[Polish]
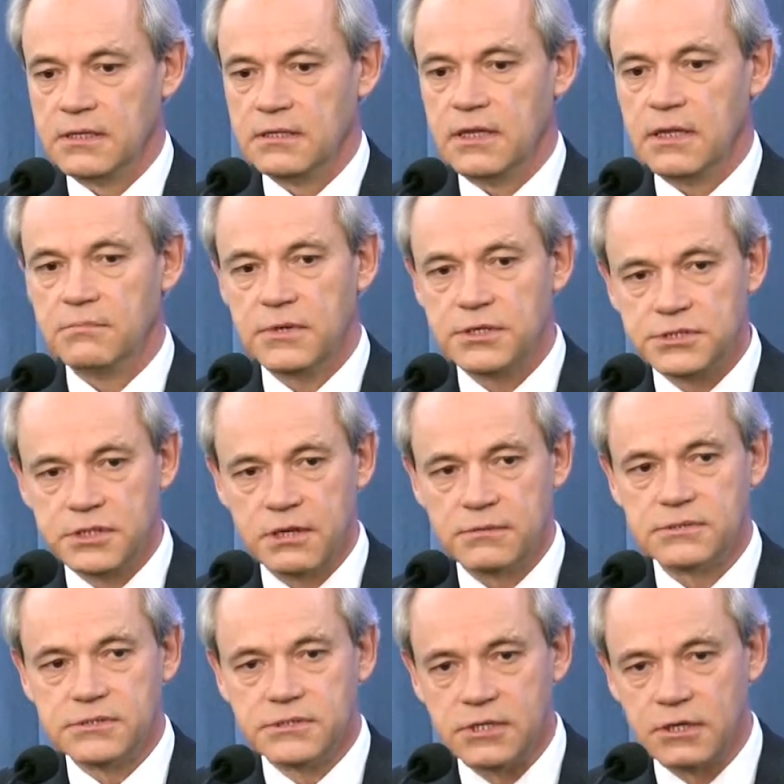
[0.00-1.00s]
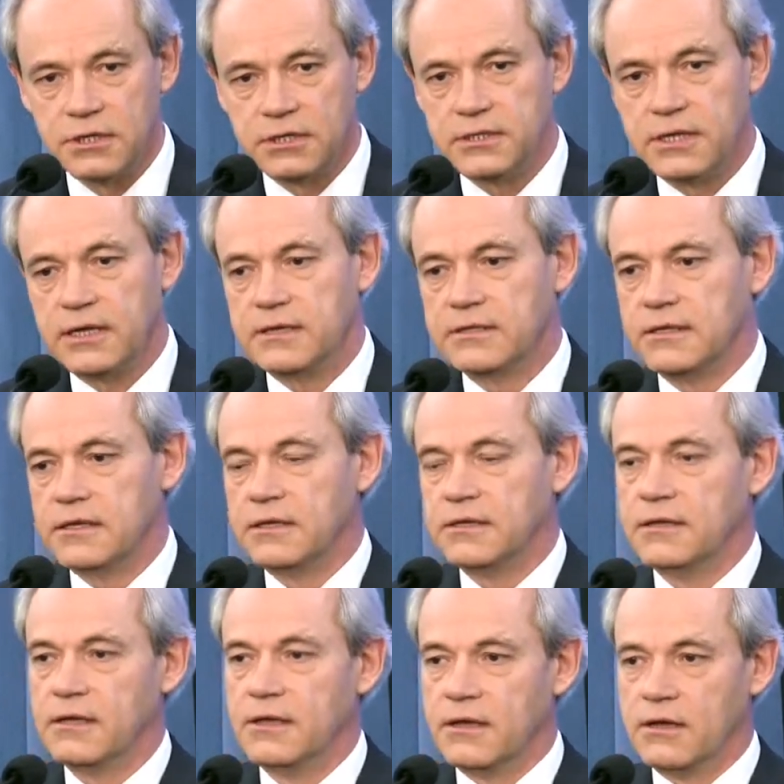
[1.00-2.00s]
Nie myślą solidarnie
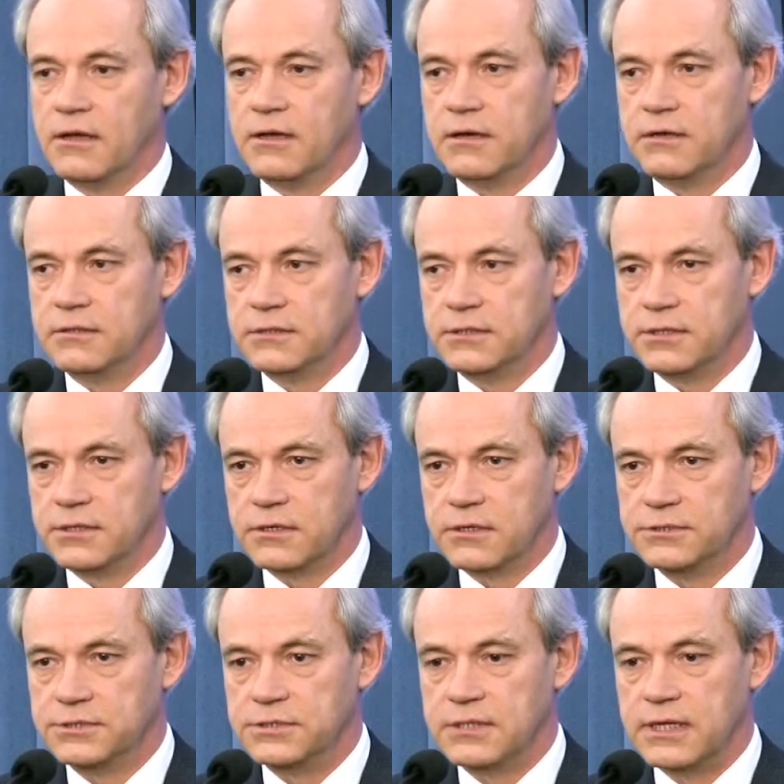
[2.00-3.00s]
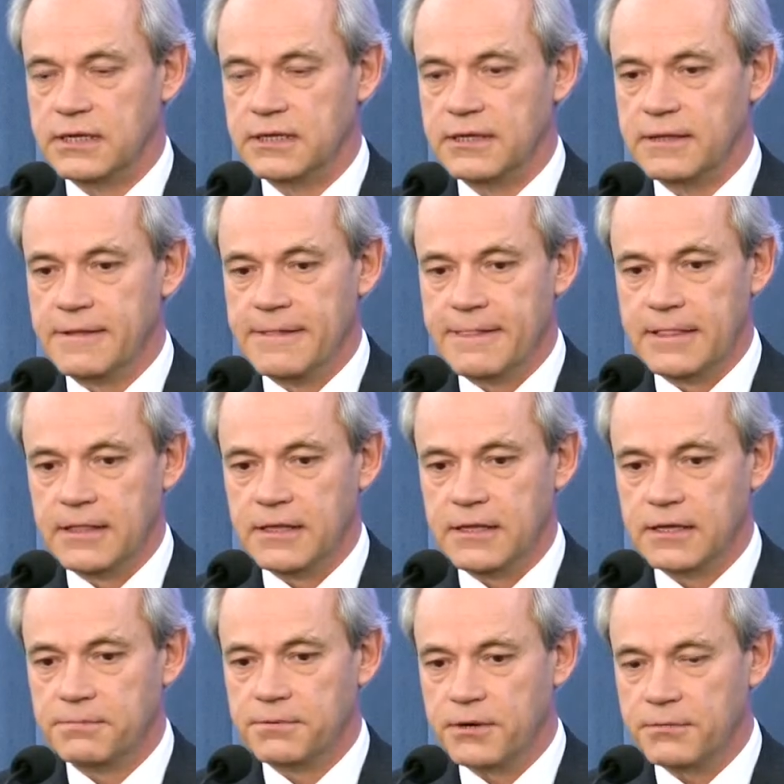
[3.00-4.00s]
o ich rodzinach,
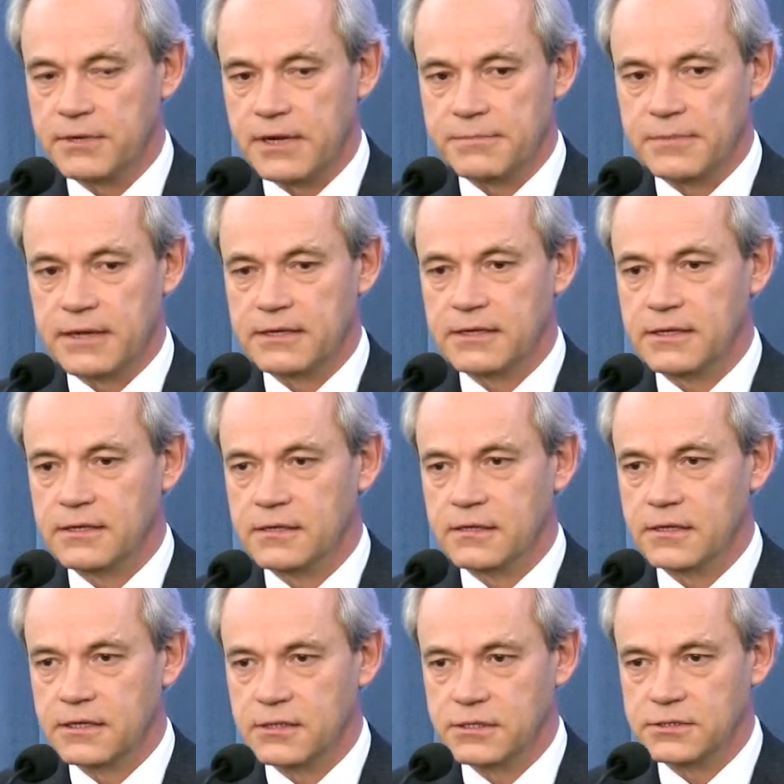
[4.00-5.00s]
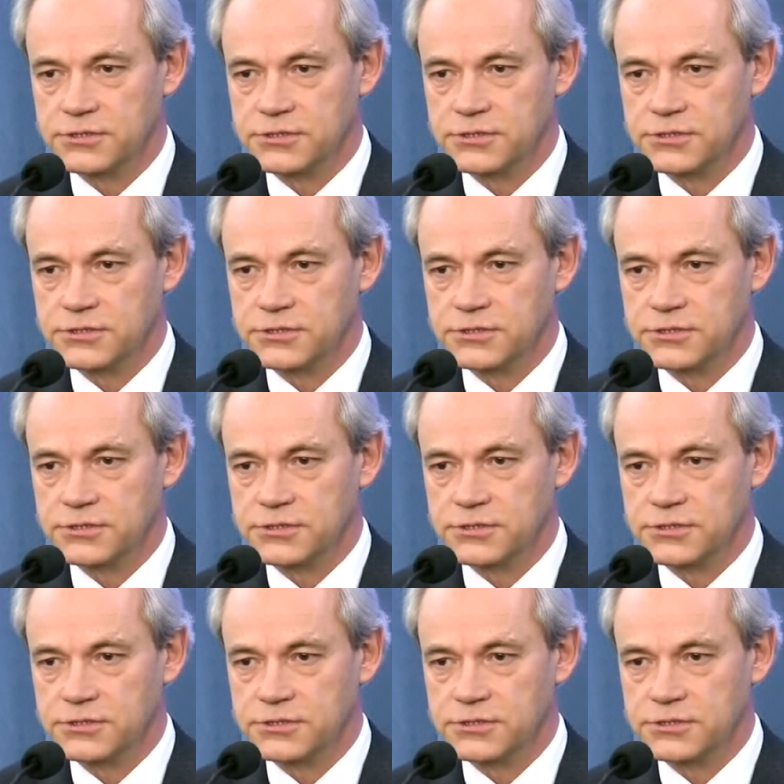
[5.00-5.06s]
ich problemach, ich